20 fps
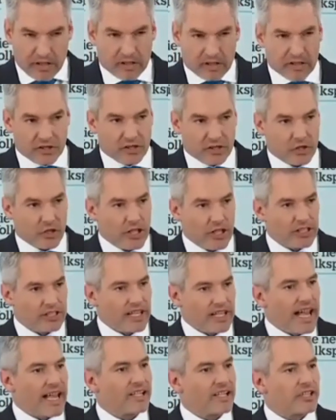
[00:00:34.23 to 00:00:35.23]
dass ich
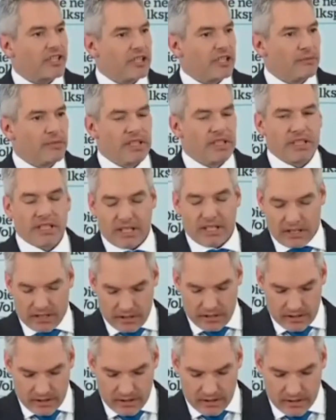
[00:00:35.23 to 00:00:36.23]
heute einstimmig
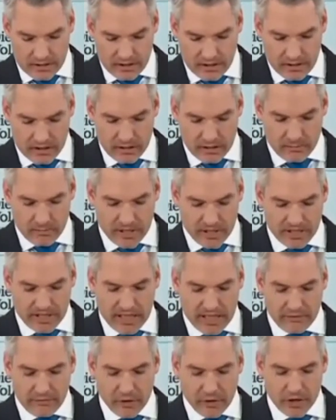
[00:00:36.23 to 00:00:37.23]
im
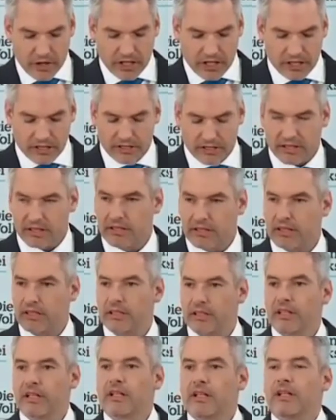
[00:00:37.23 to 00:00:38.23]
Parteivorstand
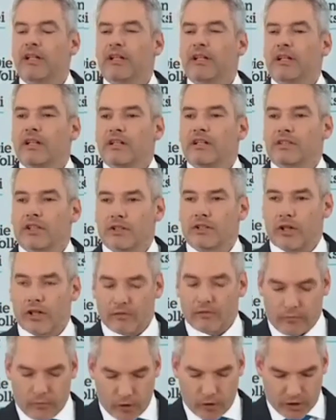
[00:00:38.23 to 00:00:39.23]
der
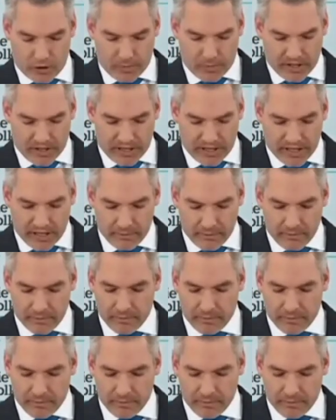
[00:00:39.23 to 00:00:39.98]
neuen Volkspartei